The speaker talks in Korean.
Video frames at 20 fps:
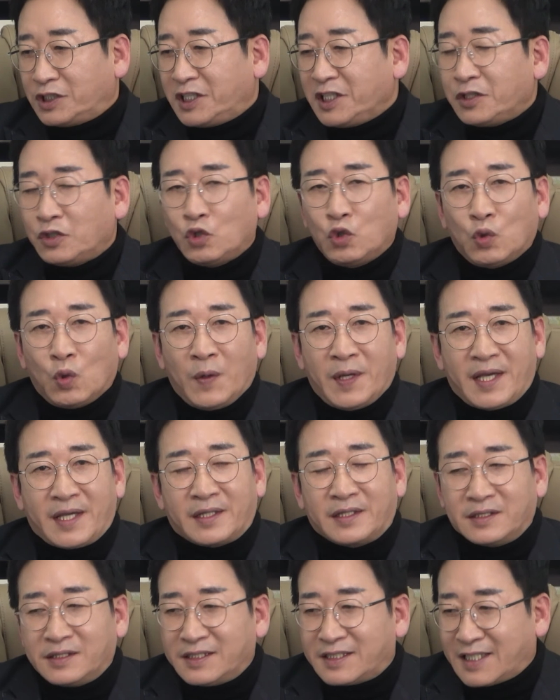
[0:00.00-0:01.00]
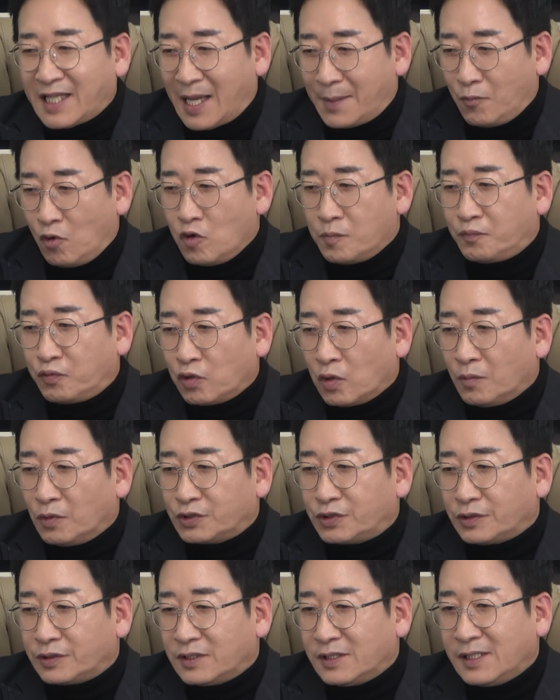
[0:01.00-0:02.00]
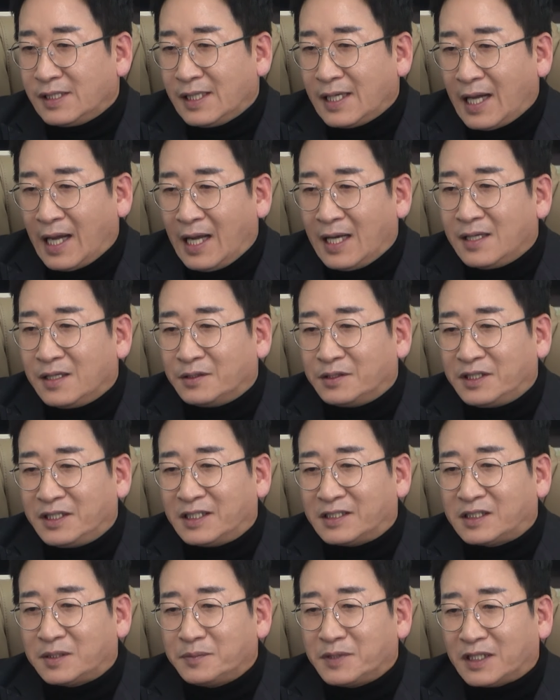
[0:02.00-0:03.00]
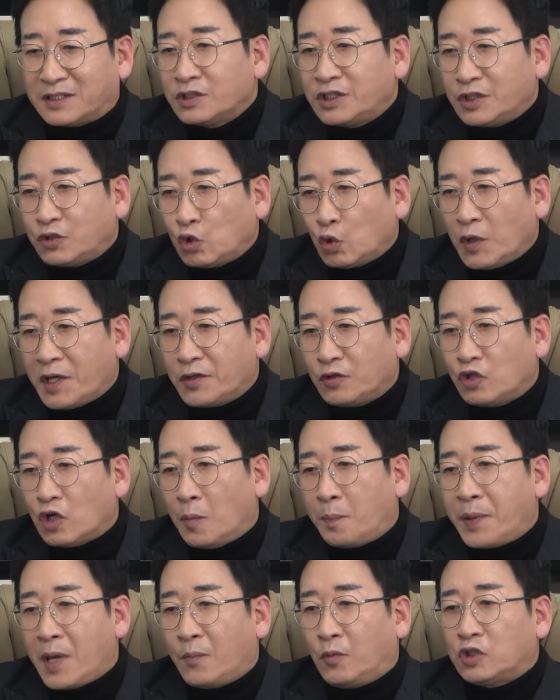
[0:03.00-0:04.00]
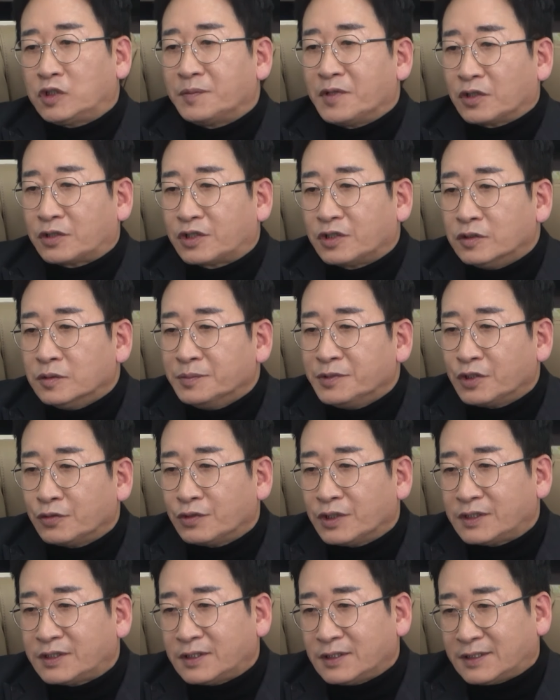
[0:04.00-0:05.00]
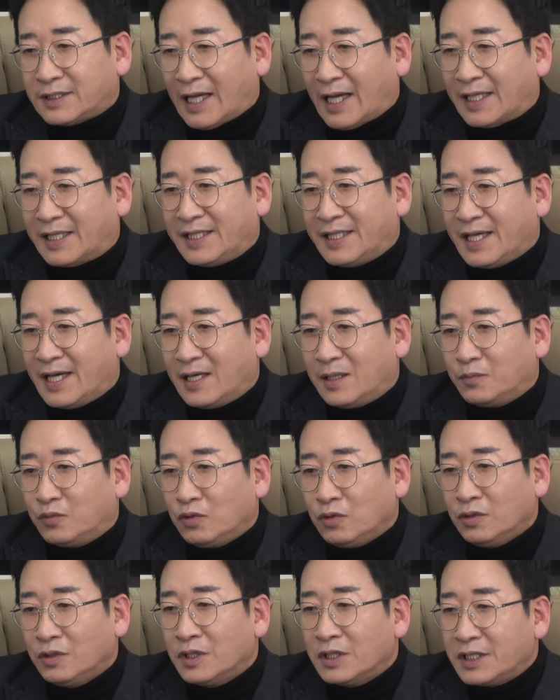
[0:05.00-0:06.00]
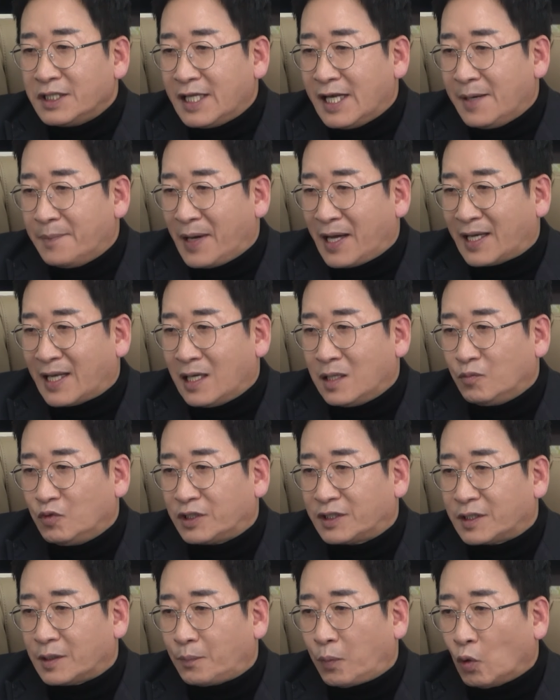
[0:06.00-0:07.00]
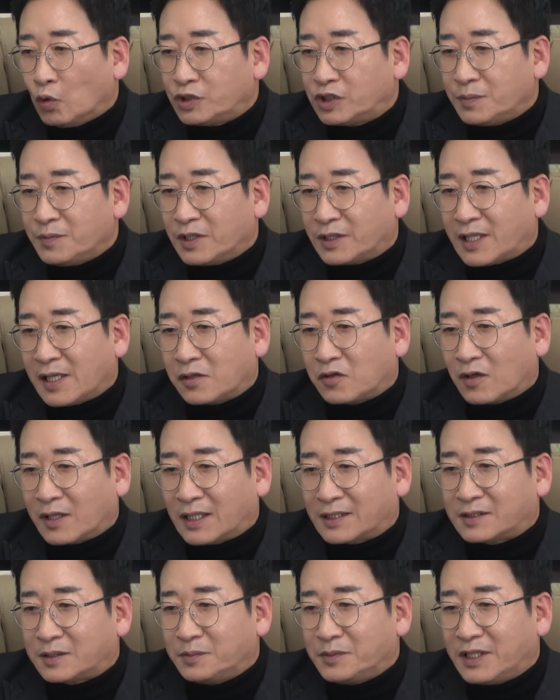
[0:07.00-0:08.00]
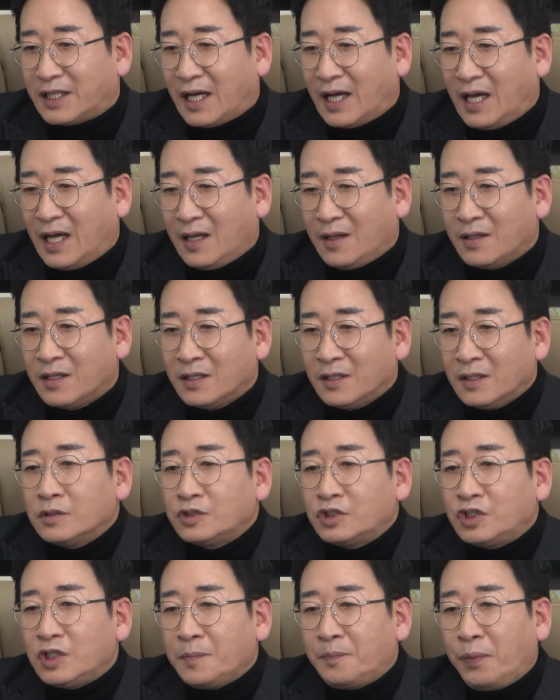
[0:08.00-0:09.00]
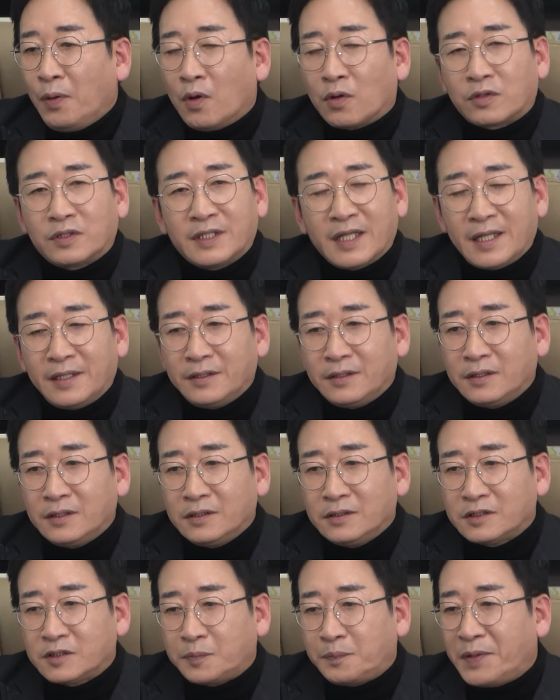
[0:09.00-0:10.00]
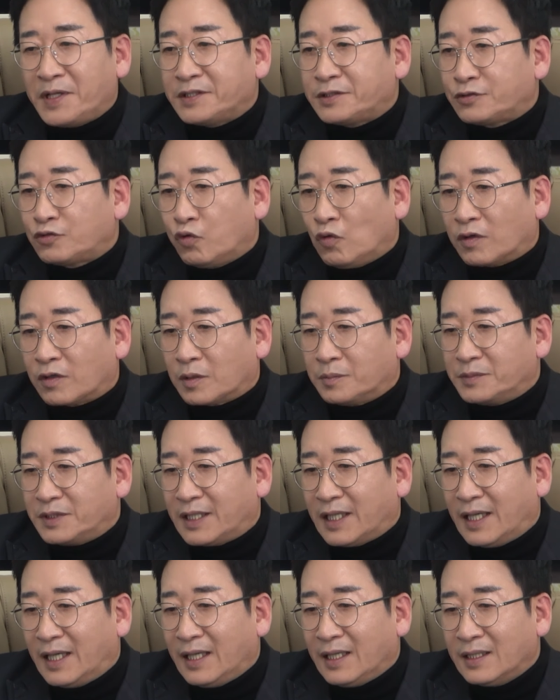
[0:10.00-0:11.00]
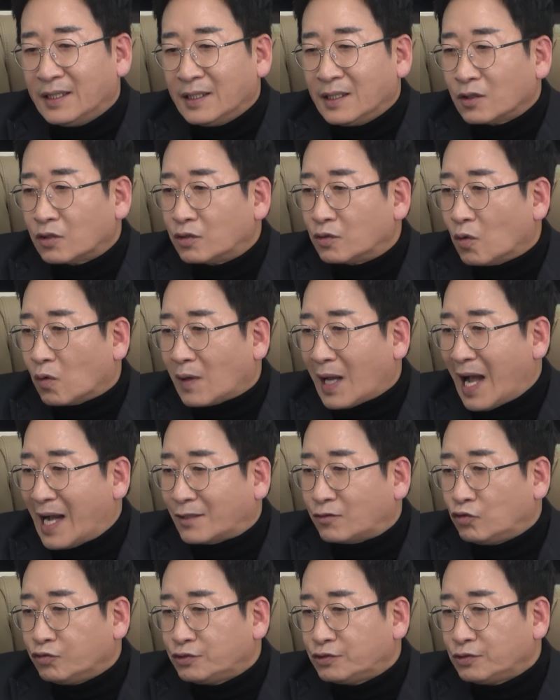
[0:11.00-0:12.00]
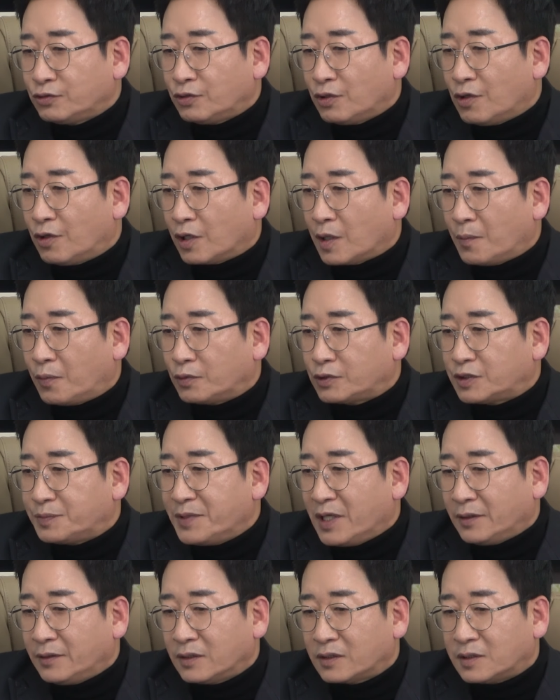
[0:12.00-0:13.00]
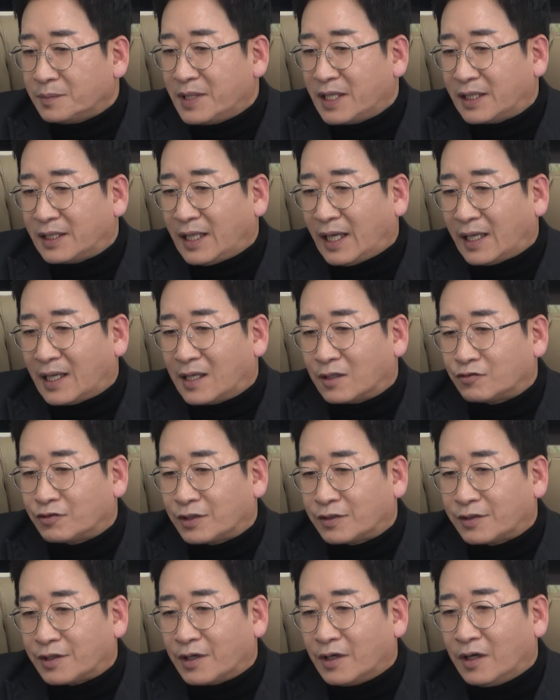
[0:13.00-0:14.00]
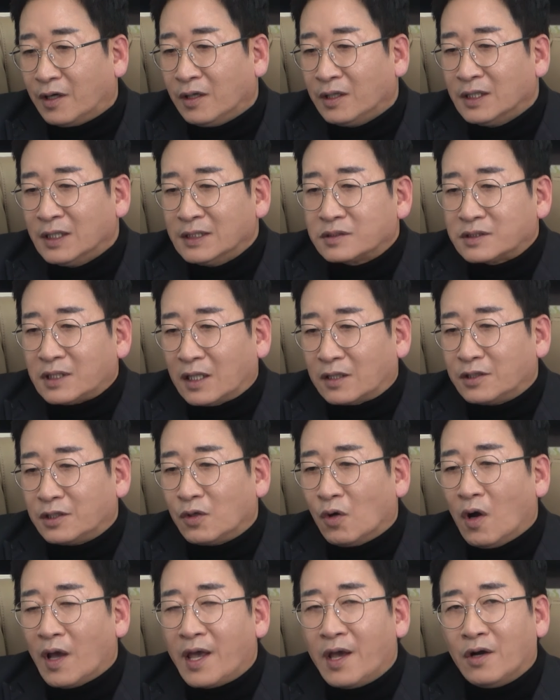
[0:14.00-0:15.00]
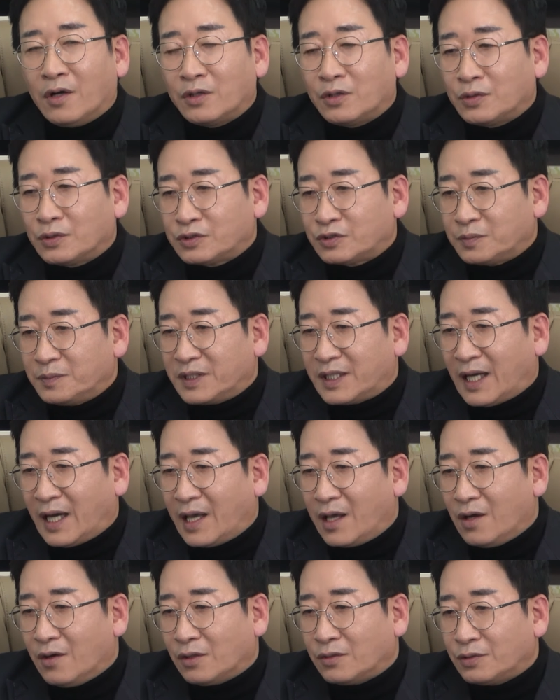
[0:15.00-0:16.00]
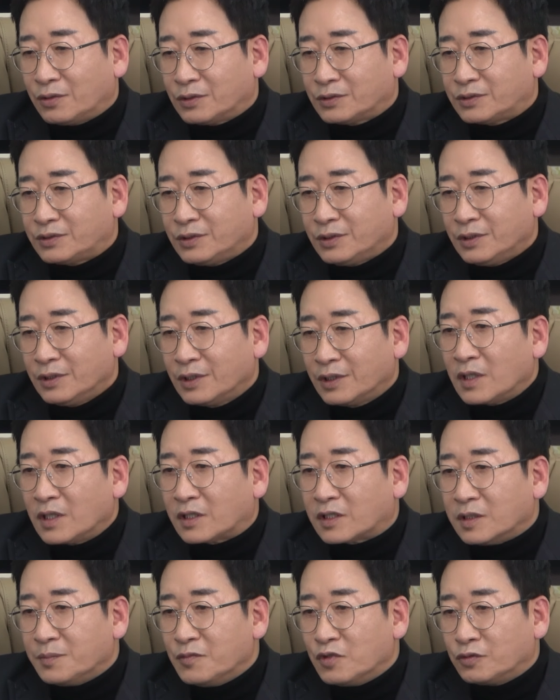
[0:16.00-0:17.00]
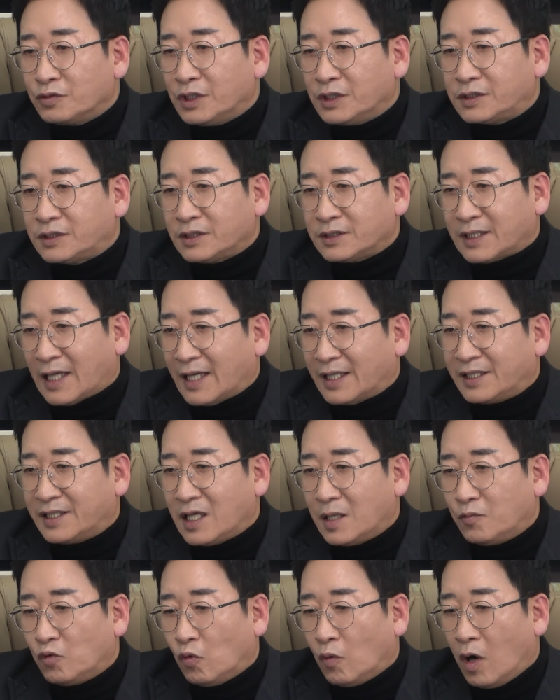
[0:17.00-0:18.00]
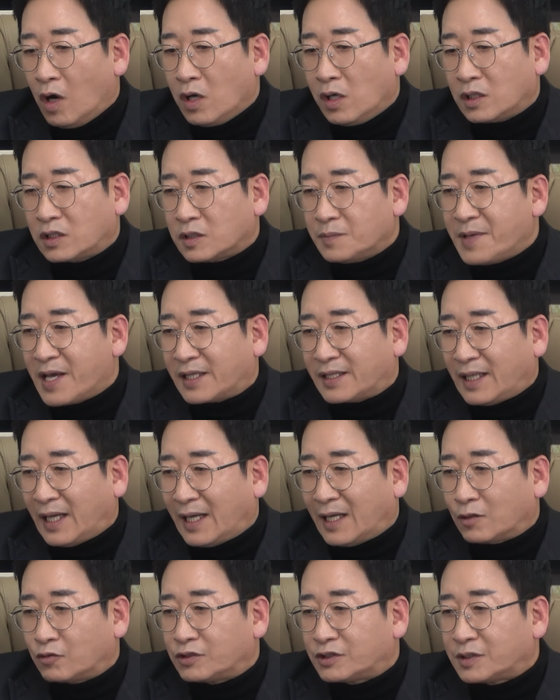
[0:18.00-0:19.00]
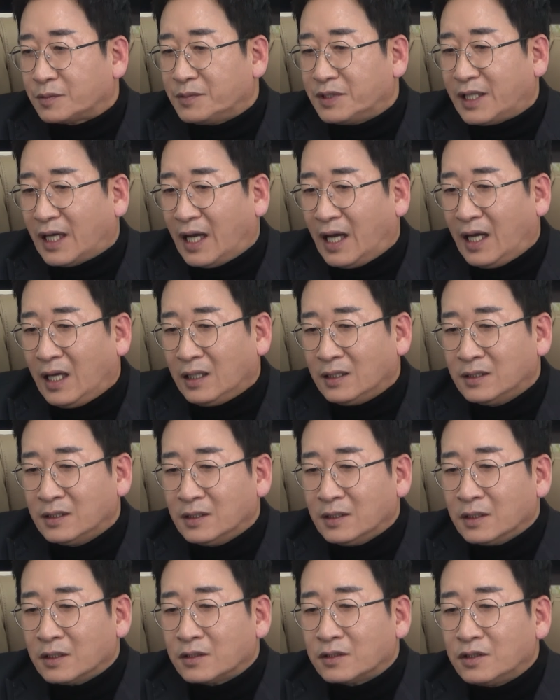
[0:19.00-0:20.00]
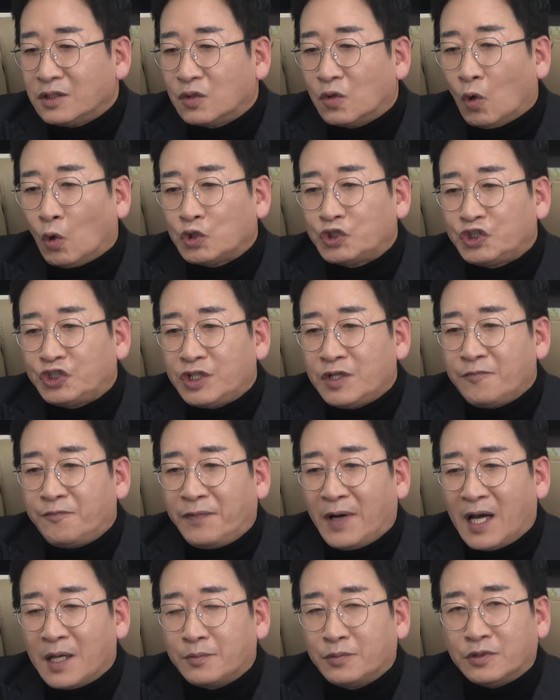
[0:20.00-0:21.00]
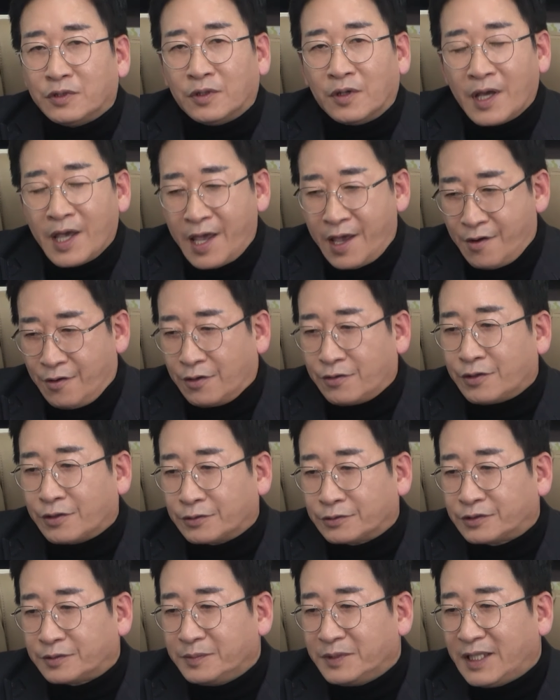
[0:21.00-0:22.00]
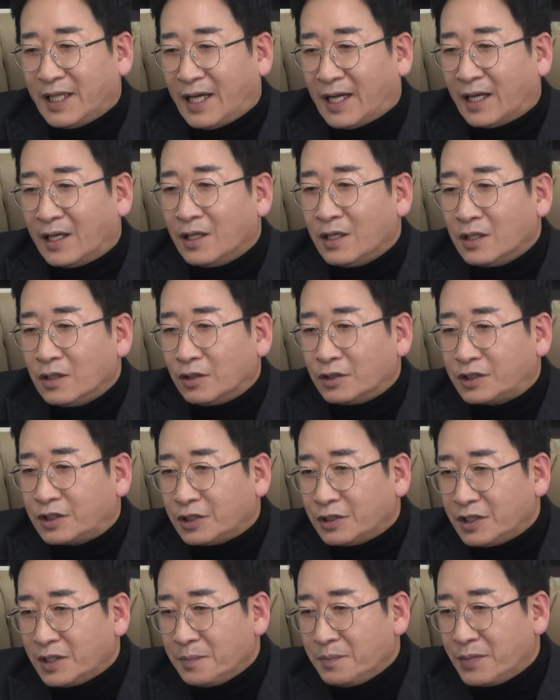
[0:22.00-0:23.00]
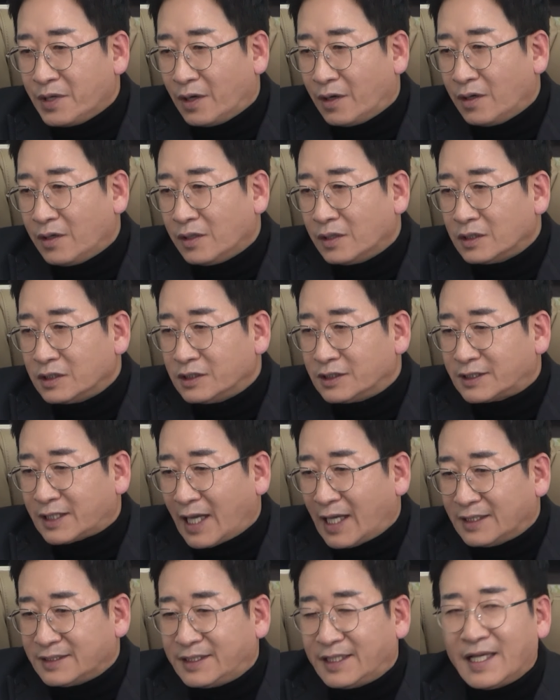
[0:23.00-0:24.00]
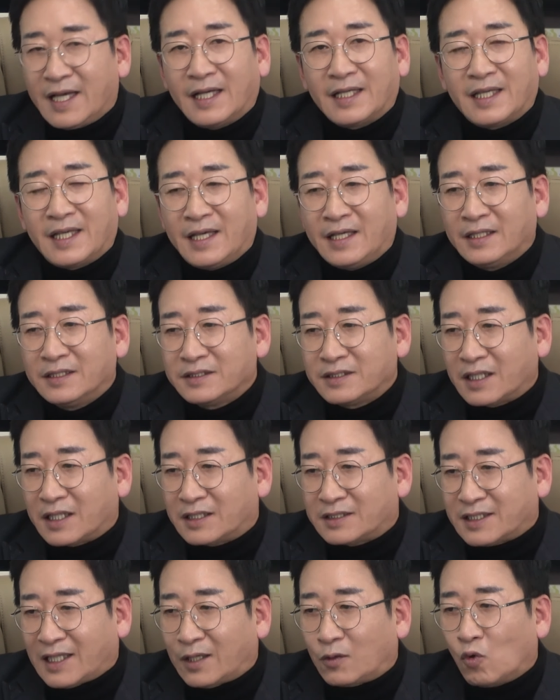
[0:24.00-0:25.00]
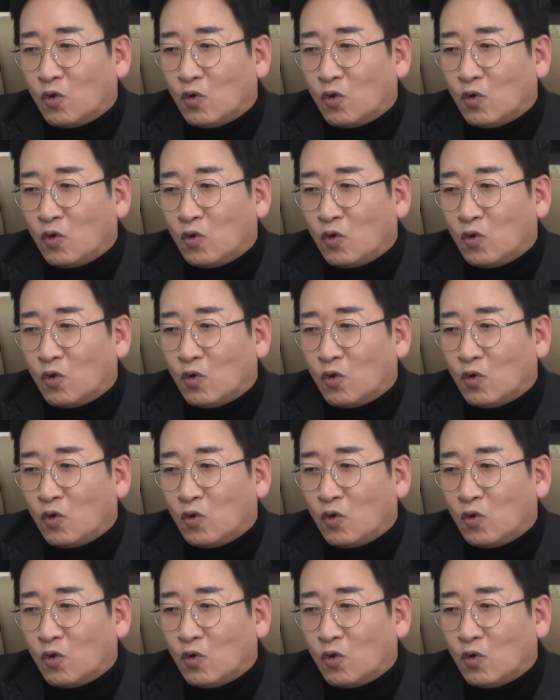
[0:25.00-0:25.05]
시트로엥 이 삼월 프로모션을 알려드리겠습니다. 시트로엥도 옆에 보시면 교민리스 장기 할부, 일반 할부 이렇게 보시면 될 것 같습니다. 씨 사 그랜드 스페이스 투어러입니다. 그리고 각 투수도 여기 보시면 금액이 나가고 있고요. 자, 그리고 에어크로스입니다. 에어크로스 이 금융리스 장기 할부 월 금액 나가고 있습니다. 그리고 씨 오 에어크로스입니다. 여기 트림별 이 상세하게 제가 잘